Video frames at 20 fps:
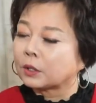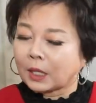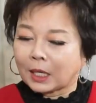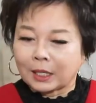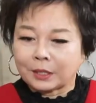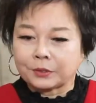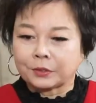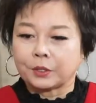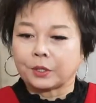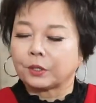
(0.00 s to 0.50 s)

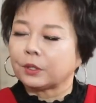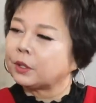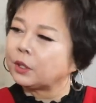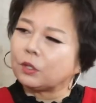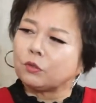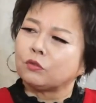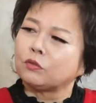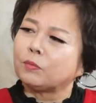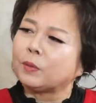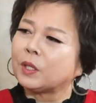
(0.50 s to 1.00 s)
갔어요.
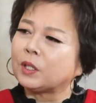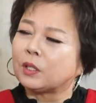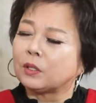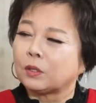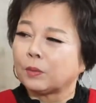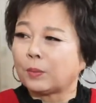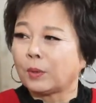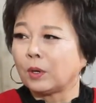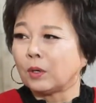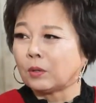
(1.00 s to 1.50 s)
그때는
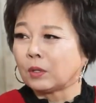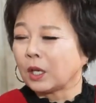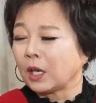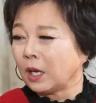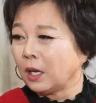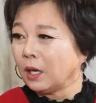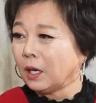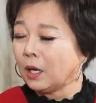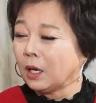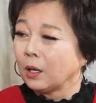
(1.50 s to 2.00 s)
후배들도 별로
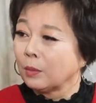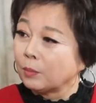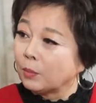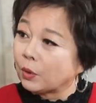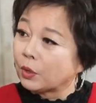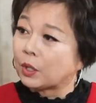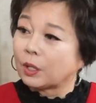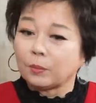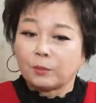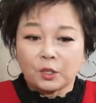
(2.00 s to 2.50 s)
이렇게
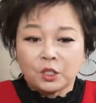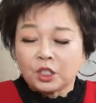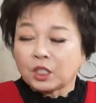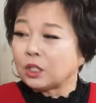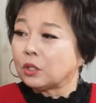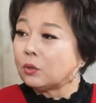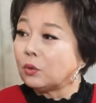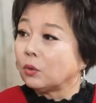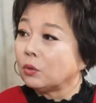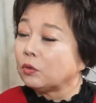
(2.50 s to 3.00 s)
뭐 이렇게 뭐
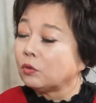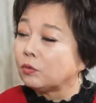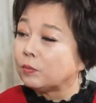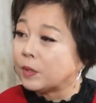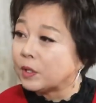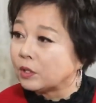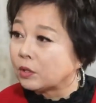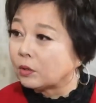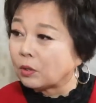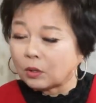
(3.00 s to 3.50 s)
치고는
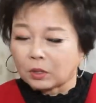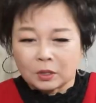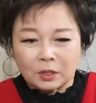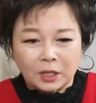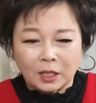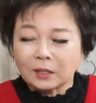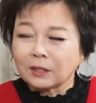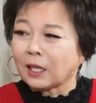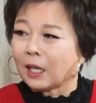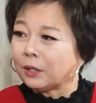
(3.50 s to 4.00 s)
후배들도
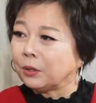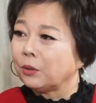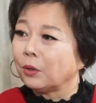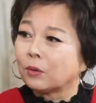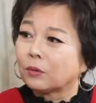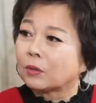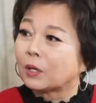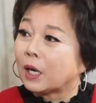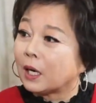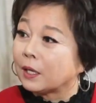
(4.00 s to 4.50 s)
그냥
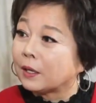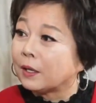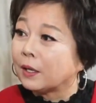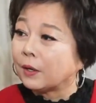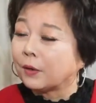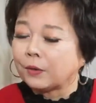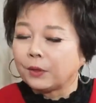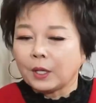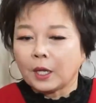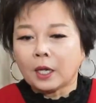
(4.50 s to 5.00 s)
단독으로 갈
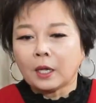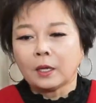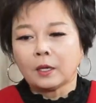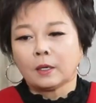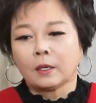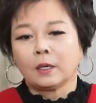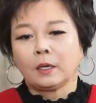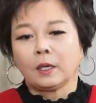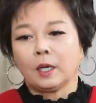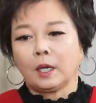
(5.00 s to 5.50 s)
때예요. 근데
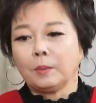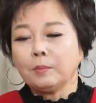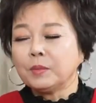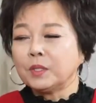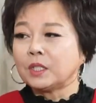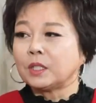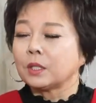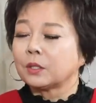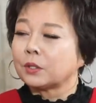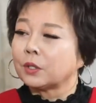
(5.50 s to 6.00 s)

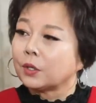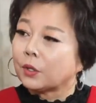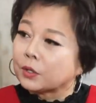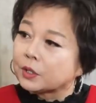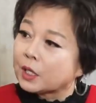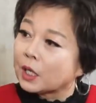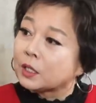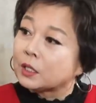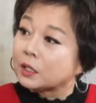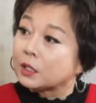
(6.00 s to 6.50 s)
MBC에서
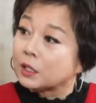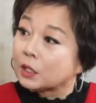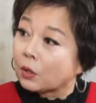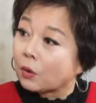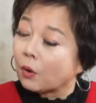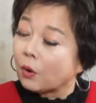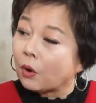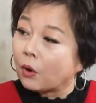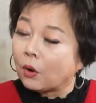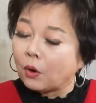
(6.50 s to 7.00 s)
영자 씨
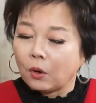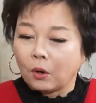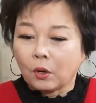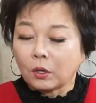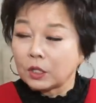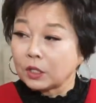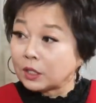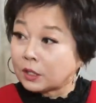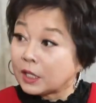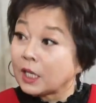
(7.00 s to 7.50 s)
있고
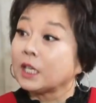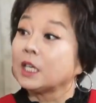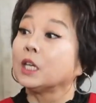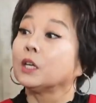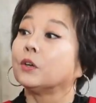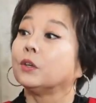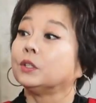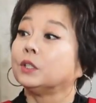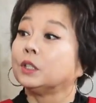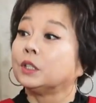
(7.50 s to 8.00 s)
이제
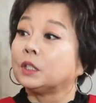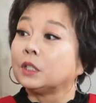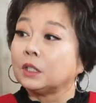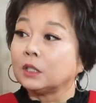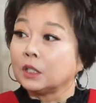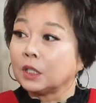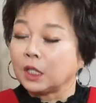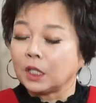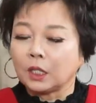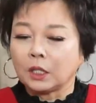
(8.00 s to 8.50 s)
생긴 거지
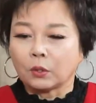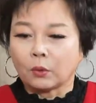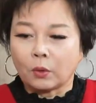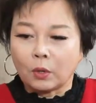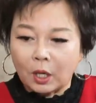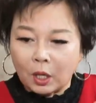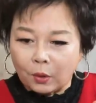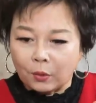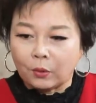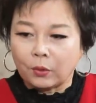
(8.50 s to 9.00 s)
신흥이
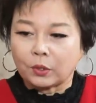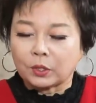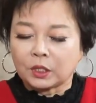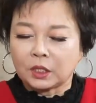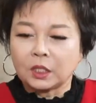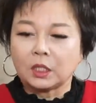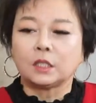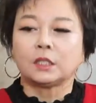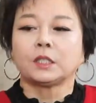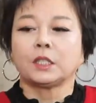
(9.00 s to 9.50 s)
올라온 거지
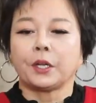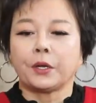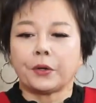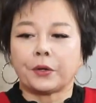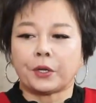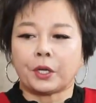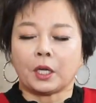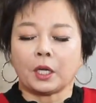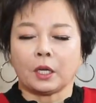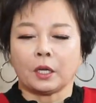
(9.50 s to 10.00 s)
신흥
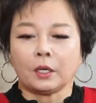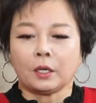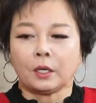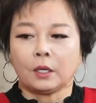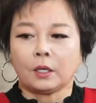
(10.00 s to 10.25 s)
세력이.